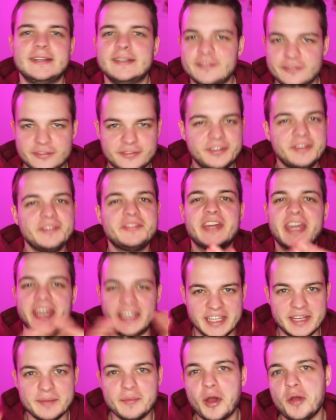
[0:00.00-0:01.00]
wir, wir
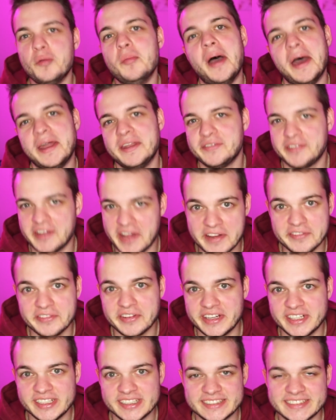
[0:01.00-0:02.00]
reden immer über
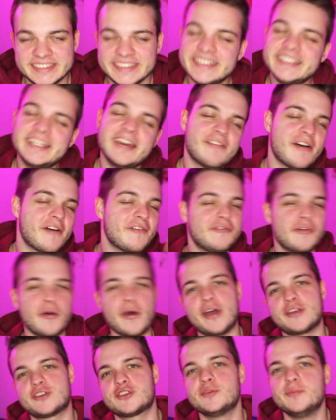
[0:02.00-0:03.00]
NFL-Verhältnisse, ne? Der war
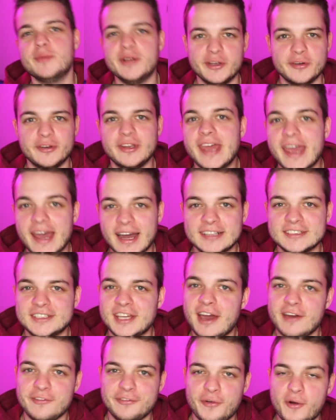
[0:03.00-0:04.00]
vorher schon Millionär, also
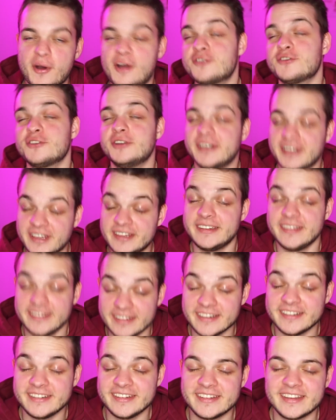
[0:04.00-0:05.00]
er hat vorher schon richtig,
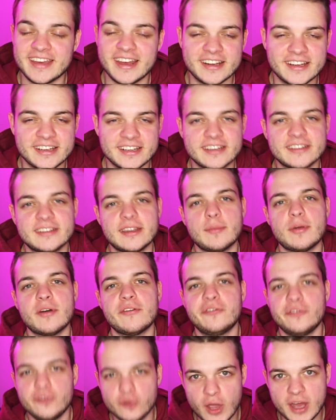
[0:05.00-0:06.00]
richtig Geld gekriegt. Aber
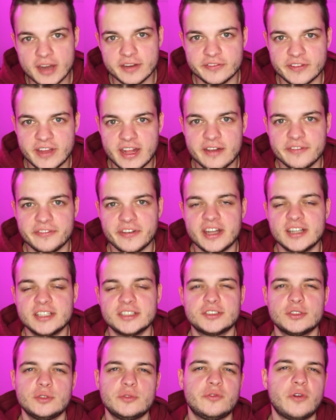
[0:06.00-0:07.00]
für
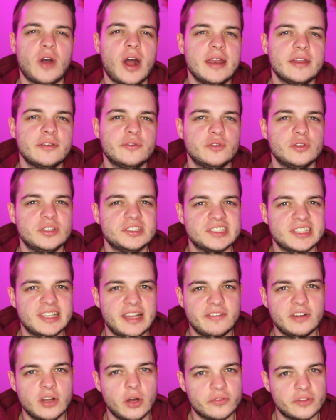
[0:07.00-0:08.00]
NFL-Verhältnisse und vor allen Dingen für das
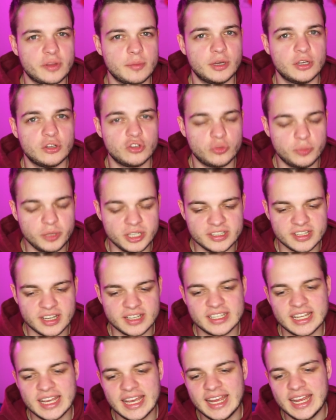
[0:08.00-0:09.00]
Level, auf dem er gespielt
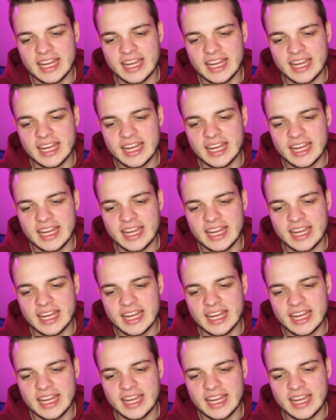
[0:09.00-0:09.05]
hat,